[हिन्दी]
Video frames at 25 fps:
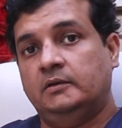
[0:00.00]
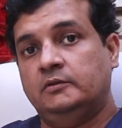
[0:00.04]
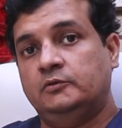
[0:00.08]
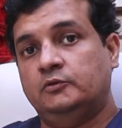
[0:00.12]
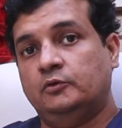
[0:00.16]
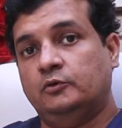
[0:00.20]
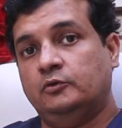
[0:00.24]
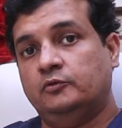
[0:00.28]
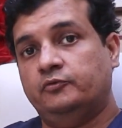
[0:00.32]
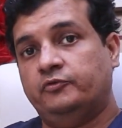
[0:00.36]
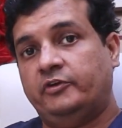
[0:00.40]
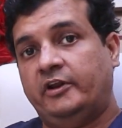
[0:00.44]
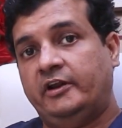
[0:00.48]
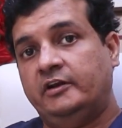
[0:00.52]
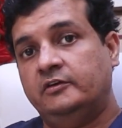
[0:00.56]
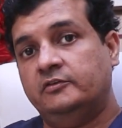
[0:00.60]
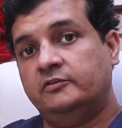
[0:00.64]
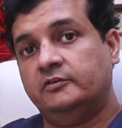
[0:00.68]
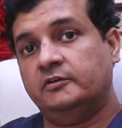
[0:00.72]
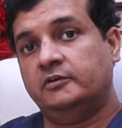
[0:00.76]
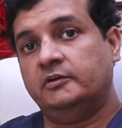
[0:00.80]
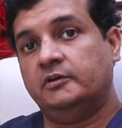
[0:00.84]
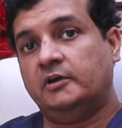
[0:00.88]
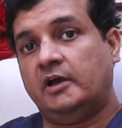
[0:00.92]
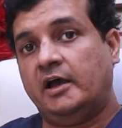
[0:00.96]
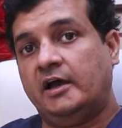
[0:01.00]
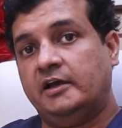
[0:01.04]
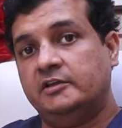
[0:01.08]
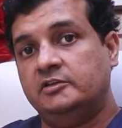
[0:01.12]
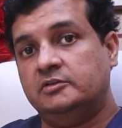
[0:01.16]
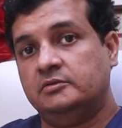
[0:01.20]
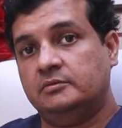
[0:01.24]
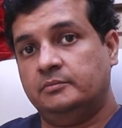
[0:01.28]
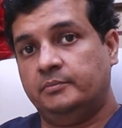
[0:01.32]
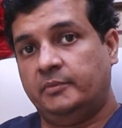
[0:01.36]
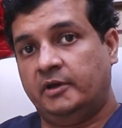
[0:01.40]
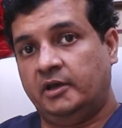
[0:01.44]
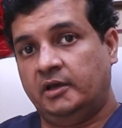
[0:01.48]
सो so, फ्रेंड्स आज
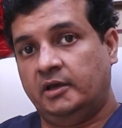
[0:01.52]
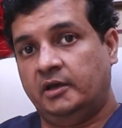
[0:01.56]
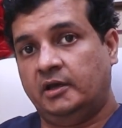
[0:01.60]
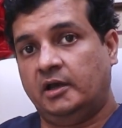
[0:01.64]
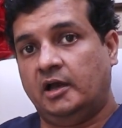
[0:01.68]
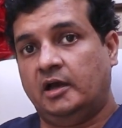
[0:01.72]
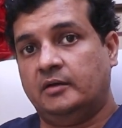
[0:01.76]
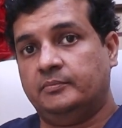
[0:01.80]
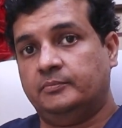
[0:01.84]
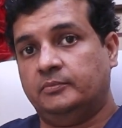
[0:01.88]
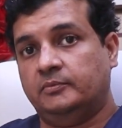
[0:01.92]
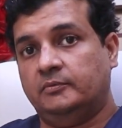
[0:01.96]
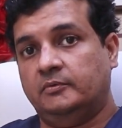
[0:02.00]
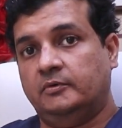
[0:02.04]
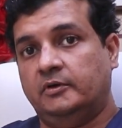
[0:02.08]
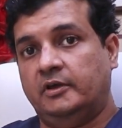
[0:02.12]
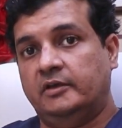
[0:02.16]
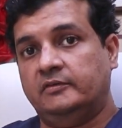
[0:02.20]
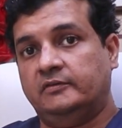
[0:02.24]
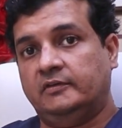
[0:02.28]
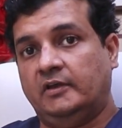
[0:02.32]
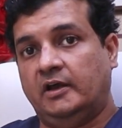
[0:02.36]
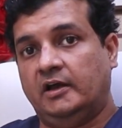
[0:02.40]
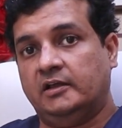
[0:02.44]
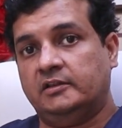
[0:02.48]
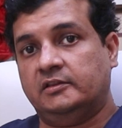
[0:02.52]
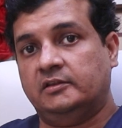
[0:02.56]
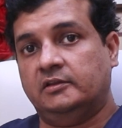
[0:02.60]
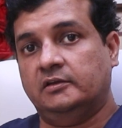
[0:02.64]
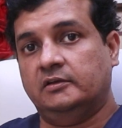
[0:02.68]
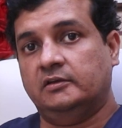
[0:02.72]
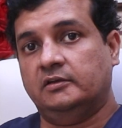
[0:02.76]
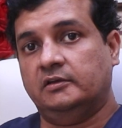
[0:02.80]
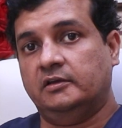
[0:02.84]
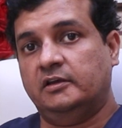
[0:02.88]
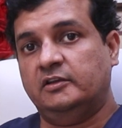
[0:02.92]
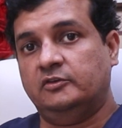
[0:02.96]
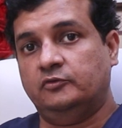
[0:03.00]
मैं आपके साथ
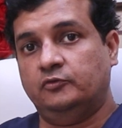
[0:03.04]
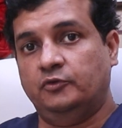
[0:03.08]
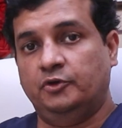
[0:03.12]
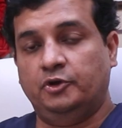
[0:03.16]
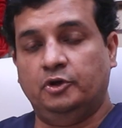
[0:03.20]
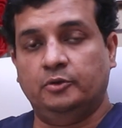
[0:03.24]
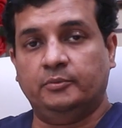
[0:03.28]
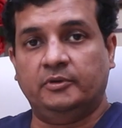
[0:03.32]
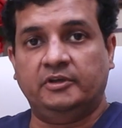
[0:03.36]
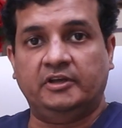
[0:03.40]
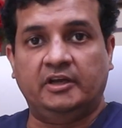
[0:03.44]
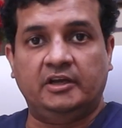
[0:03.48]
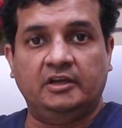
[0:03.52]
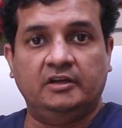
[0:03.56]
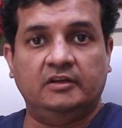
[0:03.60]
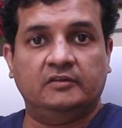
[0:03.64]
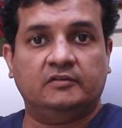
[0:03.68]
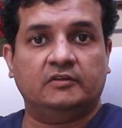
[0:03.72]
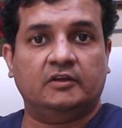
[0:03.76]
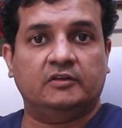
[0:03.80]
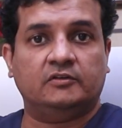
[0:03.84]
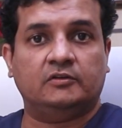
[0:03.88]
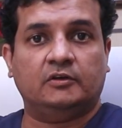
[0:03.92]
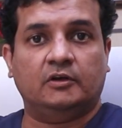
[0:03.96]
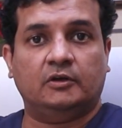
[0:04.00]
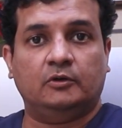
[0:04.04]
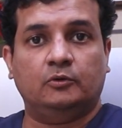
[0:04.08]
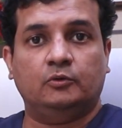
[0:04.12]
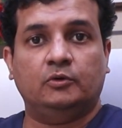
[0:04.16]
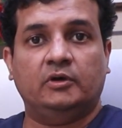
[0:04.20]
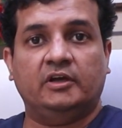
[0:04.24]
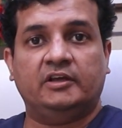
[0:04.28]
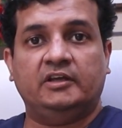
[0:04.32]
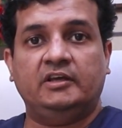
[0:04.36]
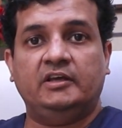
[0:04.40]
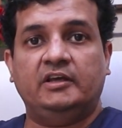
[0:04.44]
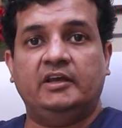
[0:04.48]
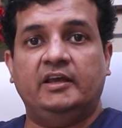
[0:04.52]
इस वीडियो में यही डिस्कस करूँगा
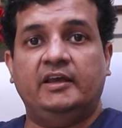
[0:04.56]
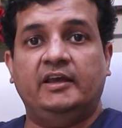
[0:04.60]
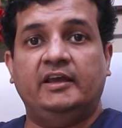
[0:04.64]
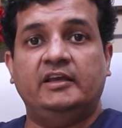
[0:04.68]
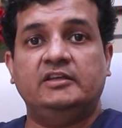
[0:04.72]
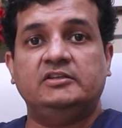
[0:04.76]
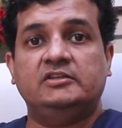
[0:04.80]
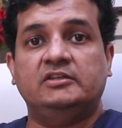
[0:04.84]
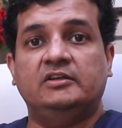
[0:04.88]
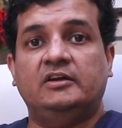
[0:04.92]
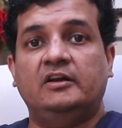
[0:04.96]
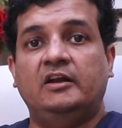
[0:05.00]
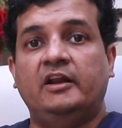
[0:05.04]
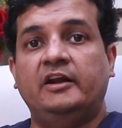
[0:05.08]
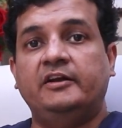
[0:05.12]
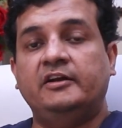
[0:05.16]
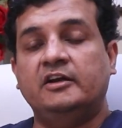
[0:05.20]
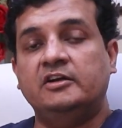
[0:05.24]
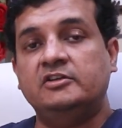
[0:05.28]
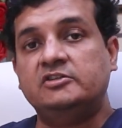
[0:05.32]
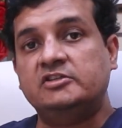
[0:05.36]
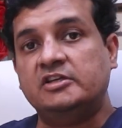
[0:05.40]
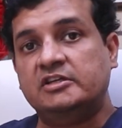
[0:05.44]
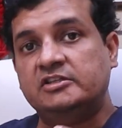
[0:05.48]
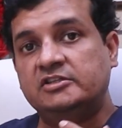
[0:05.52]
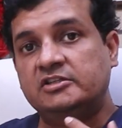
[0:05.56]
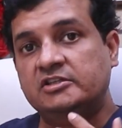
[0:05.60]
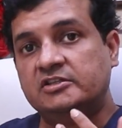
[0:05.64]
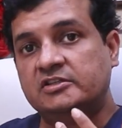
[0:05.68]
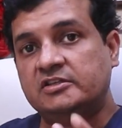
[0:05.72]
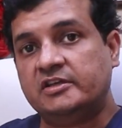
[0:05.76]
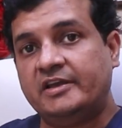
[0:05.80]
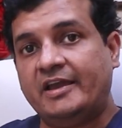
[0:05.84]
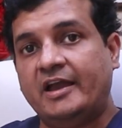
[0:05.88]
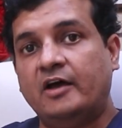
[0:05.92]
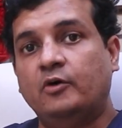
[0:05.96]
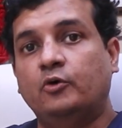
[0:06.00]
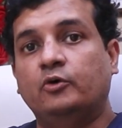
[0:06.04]
कि एज रिलेटेड चेंजेस
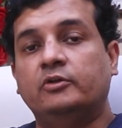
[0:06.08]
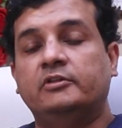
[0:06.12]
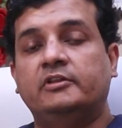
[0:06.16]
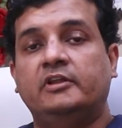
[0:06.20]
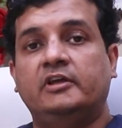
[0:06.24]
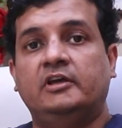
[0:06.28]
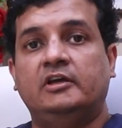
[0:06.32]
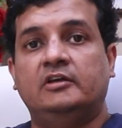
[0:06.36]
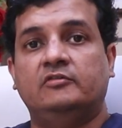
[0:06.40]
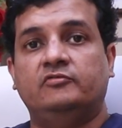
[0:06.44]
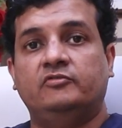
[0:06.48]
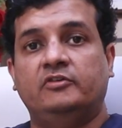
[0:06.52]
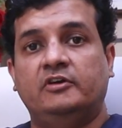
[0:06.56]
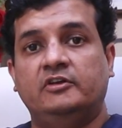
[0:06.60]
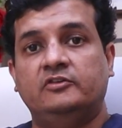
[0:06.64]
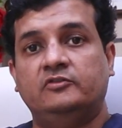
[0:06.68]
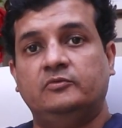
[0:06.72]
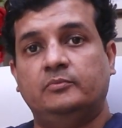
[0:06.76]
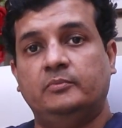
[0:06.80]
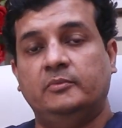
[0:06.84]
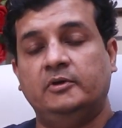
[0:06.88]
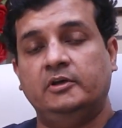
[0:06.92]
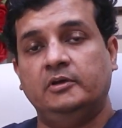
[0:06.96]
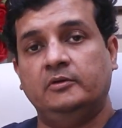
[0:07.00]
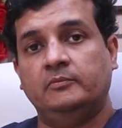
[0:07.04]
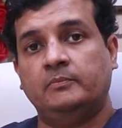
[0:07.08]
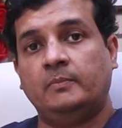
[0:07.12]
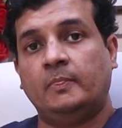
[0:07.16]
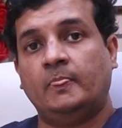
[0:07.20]
क्या होते हैं फेस में